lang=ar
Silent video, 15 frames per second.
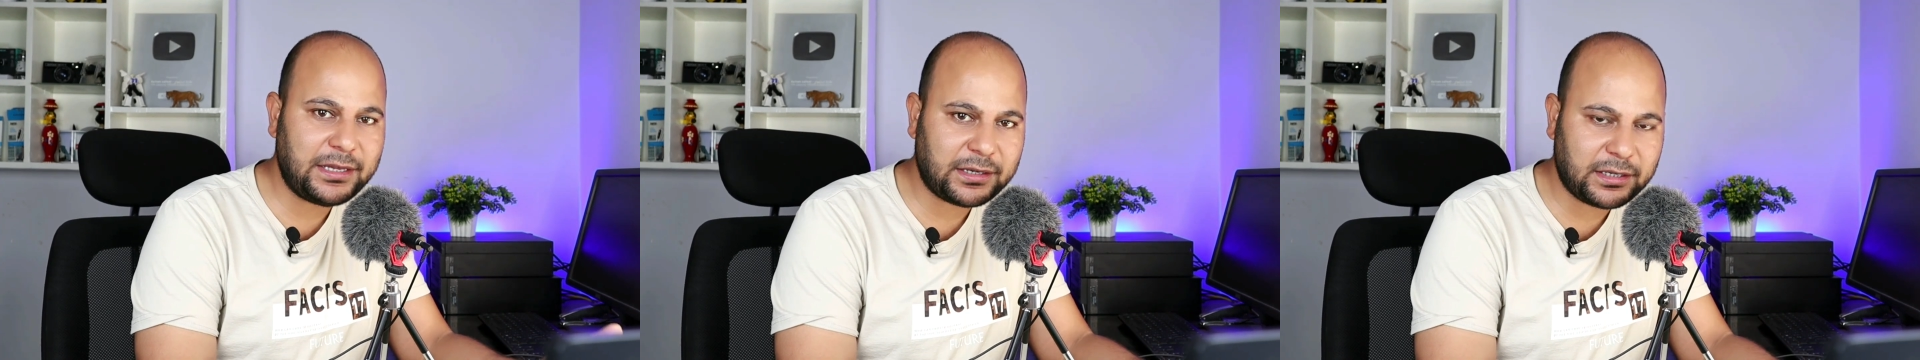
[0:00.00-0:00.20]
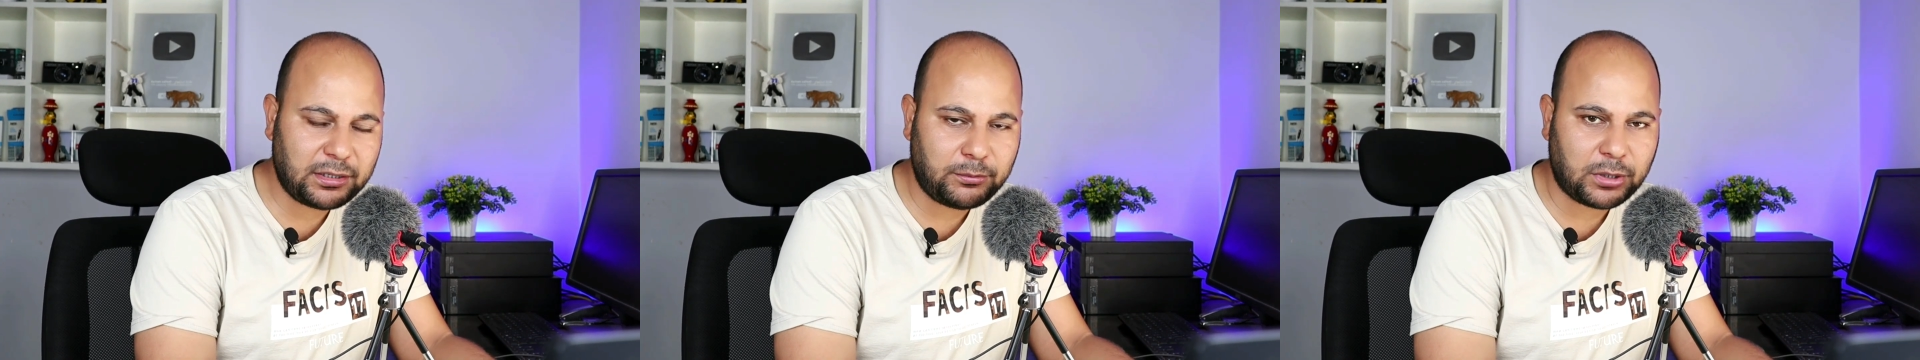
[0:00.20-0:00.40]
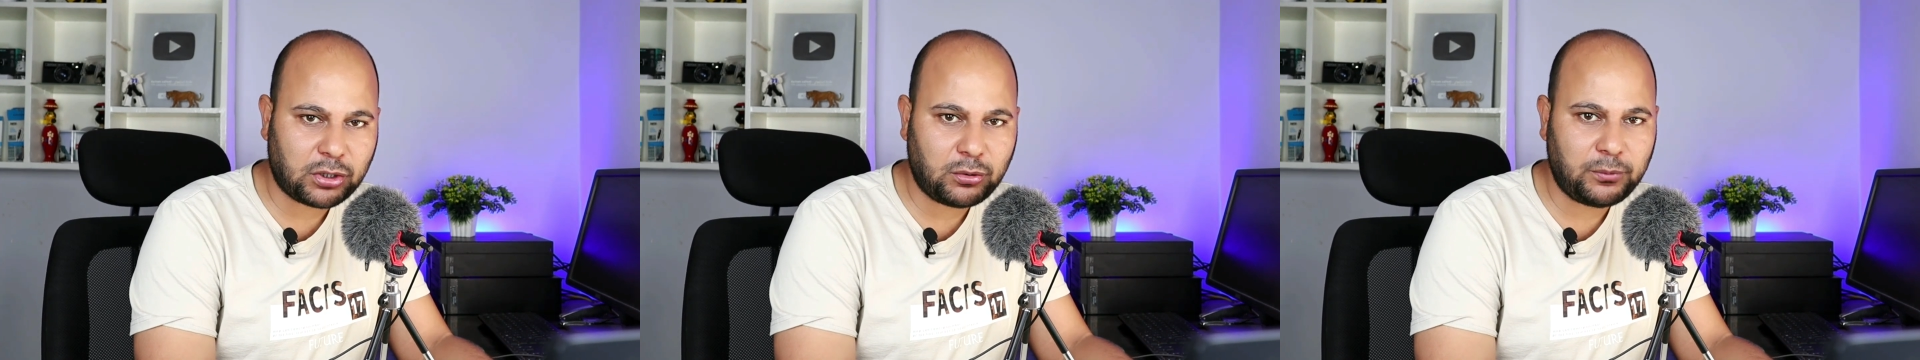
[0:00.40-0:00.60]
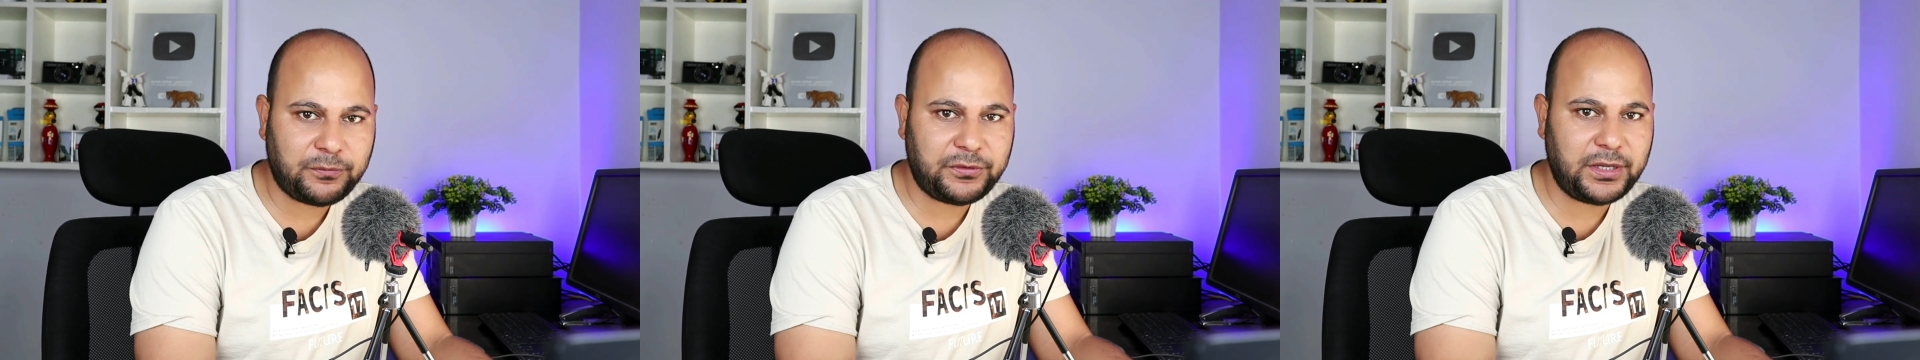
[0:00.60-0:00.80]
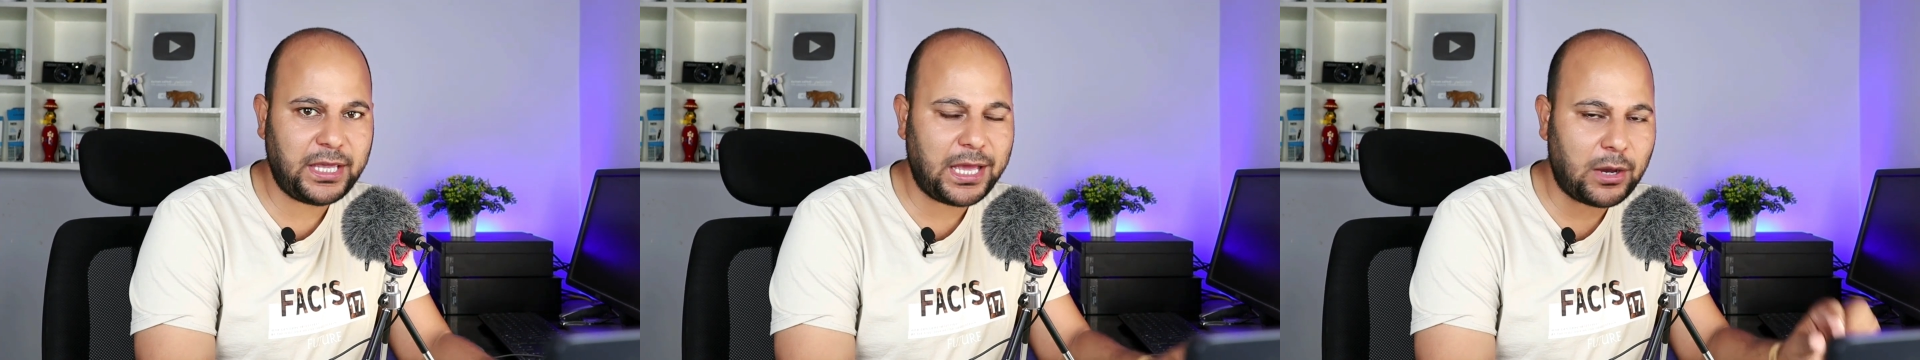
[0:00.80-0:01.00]
غير مرغوب
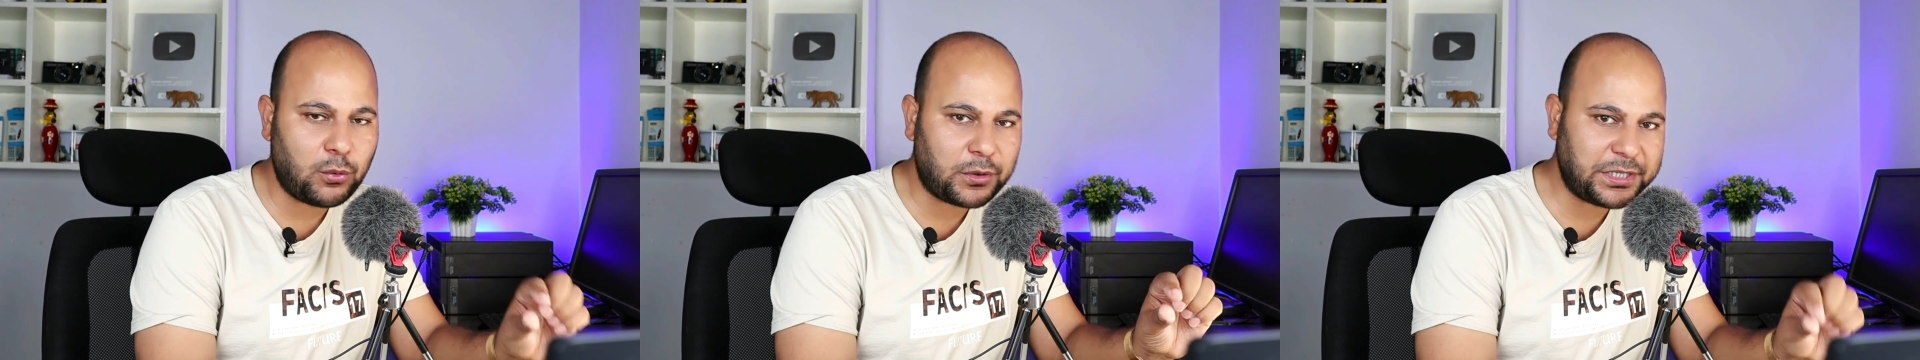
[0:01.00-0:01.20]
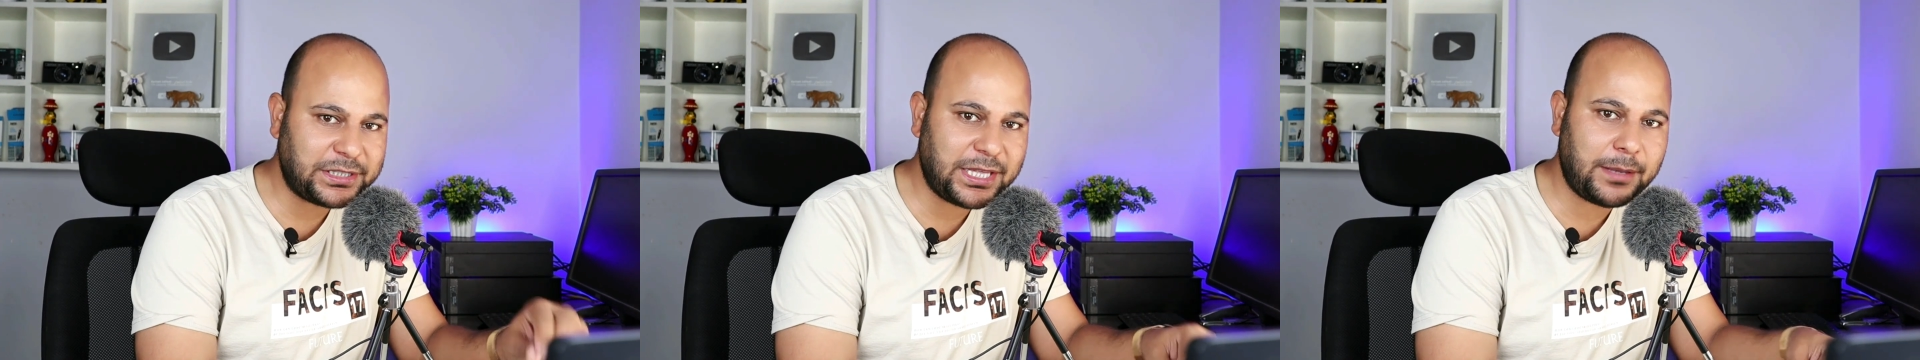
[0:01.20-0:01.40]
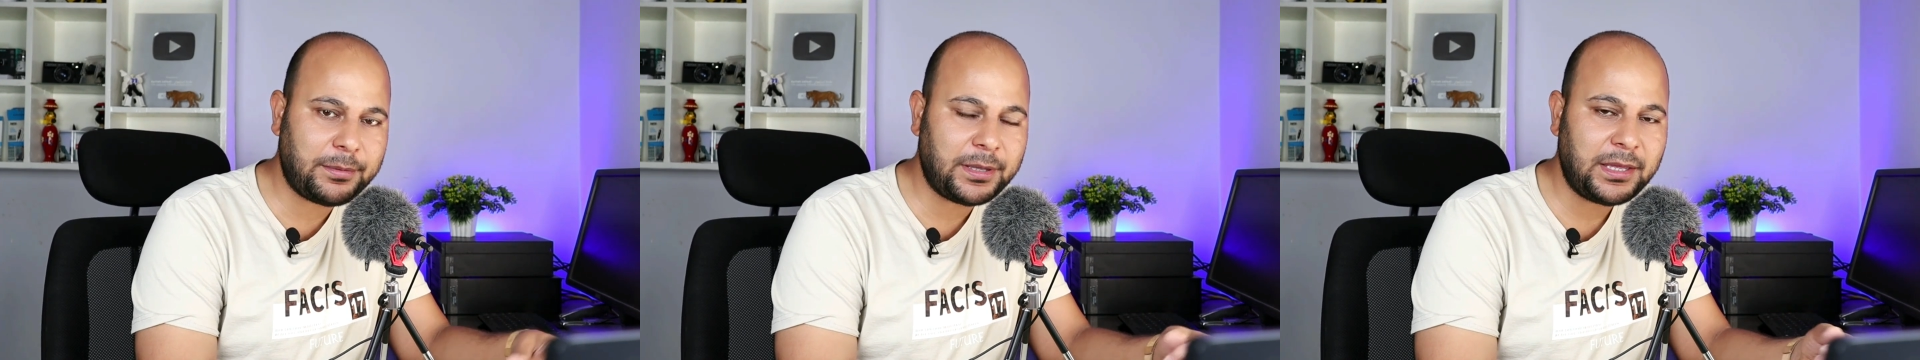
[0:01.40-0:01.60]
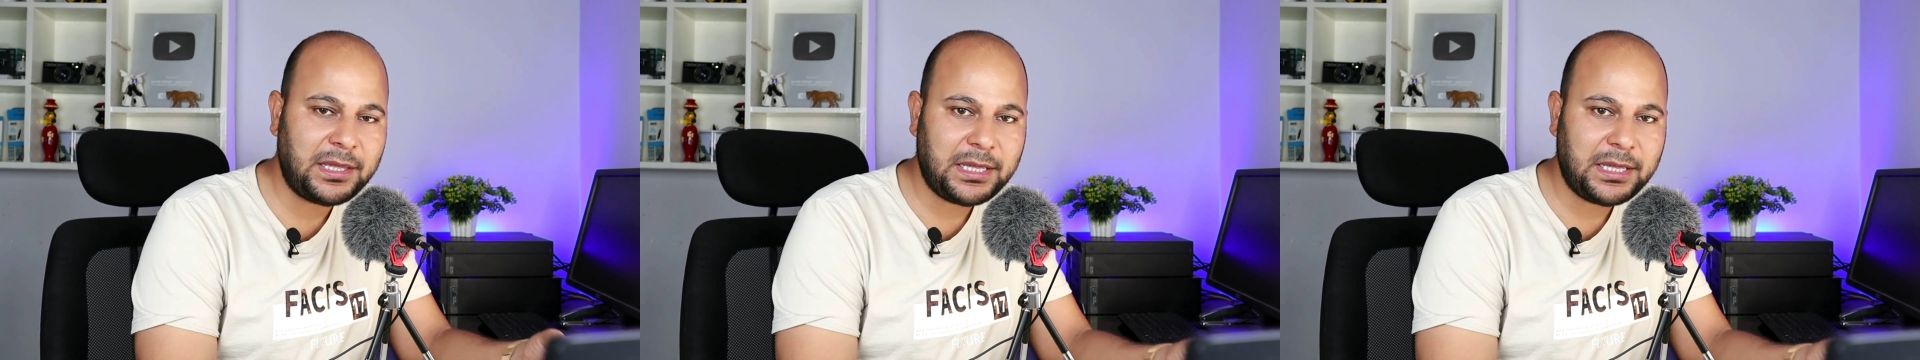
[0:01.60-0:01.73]
فيها او كتابه